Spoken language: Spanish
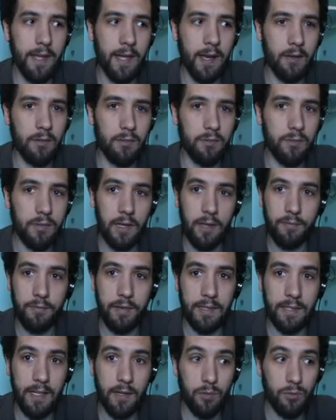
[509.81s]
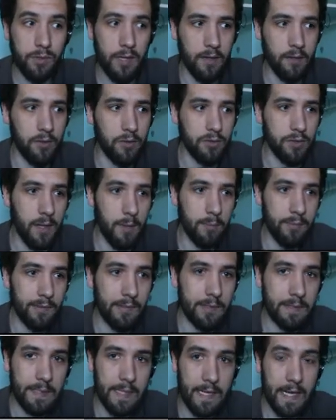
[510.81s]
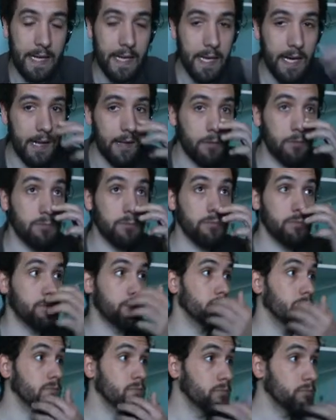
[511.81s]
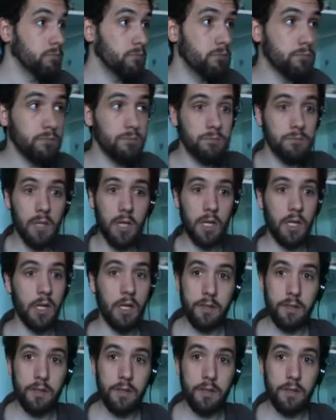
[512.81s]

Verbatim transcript: algún, le falte alguna cosa por instalar, algún